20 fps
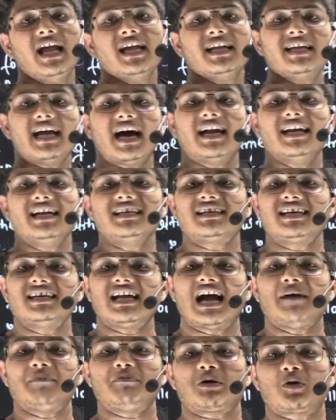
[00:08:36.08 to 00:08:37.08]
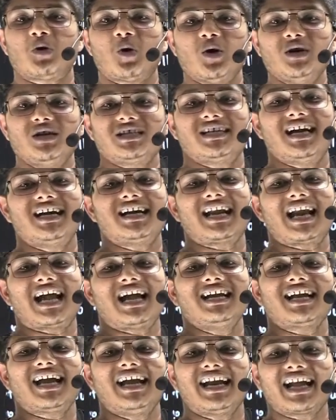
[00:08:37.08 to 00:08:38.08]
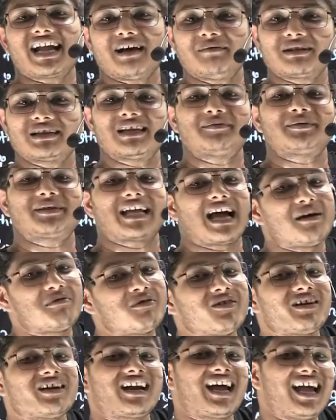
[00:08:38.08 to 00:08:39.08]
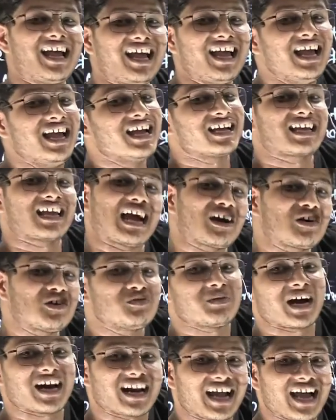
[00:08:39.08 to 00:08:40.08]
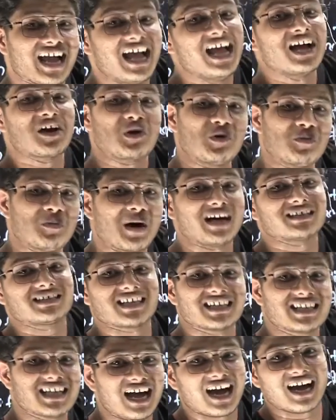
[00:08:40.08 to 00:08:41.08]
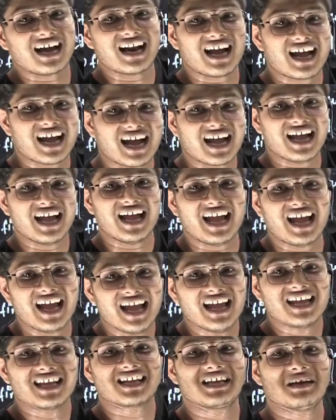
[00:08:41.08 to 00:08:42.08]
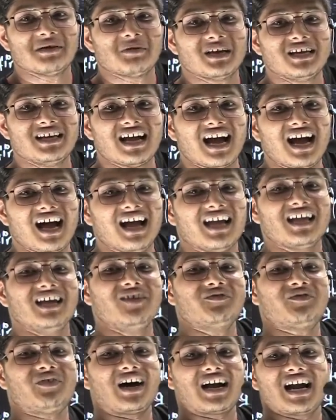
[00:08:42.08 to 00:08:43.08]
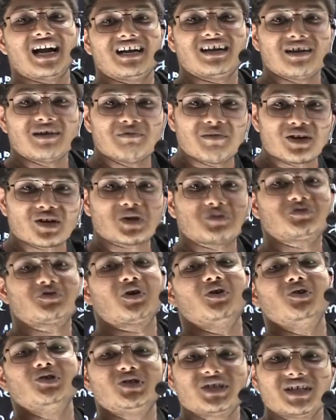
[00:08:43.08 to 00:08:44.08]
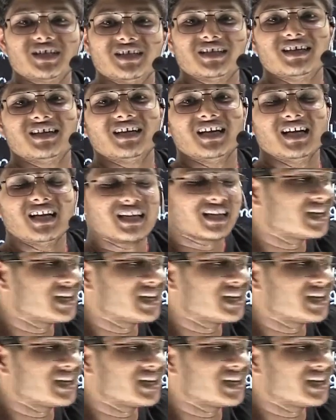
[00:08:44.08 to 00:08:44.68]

यानी सर यहाँ पे कोइंसिडेंट लाइन कहने का मतलब क्या बोल रहा है क्या घुमा रहा है घुमा सर यहां रहा है कि भैया इन्फानाइट नंबर ऑफ सॉल्यूशन कि